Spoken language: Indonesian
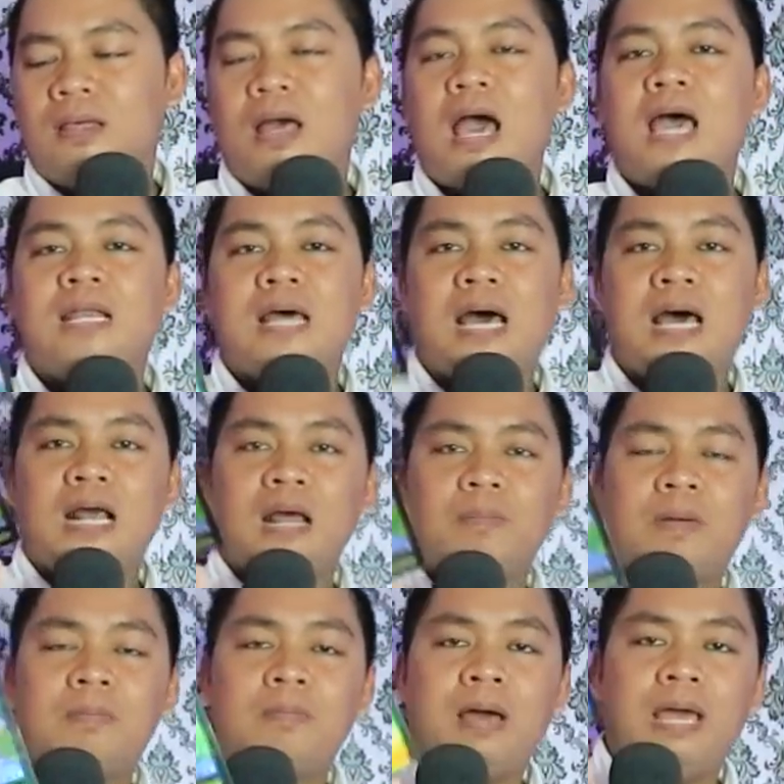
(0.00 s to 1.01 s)
Ada
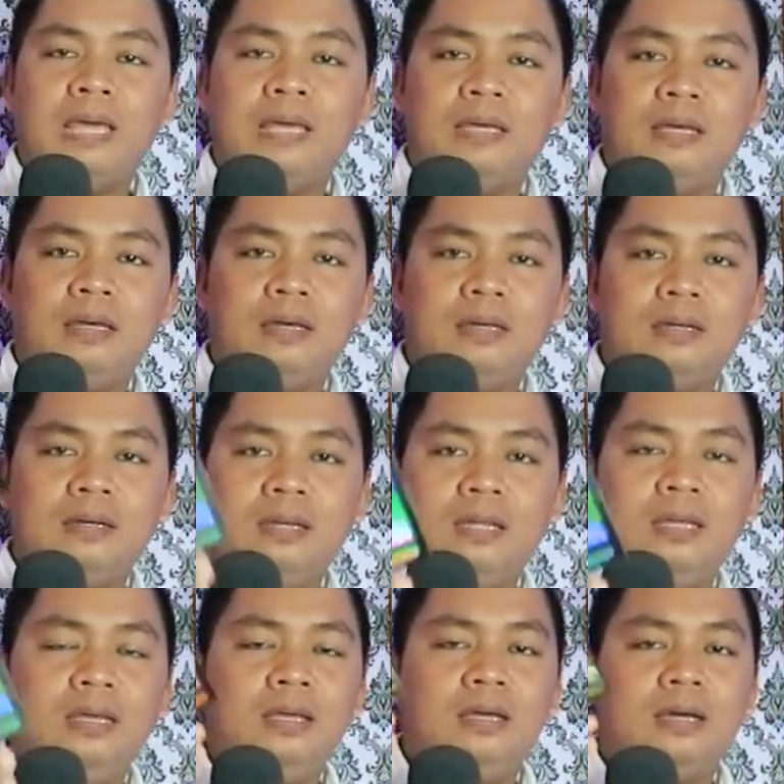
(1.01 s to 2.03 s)
harapan baik
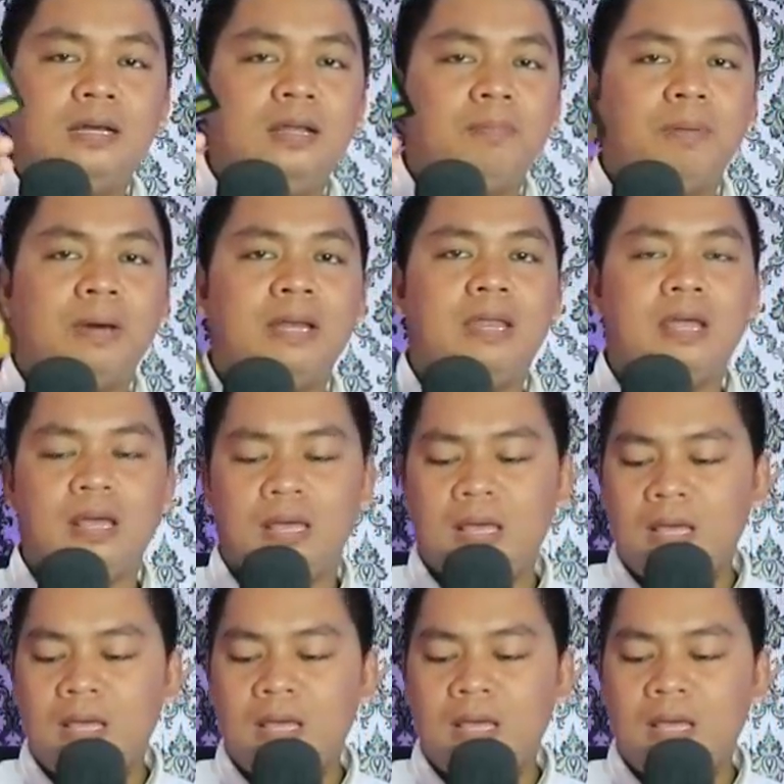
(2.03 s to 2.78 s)
di kedepannya.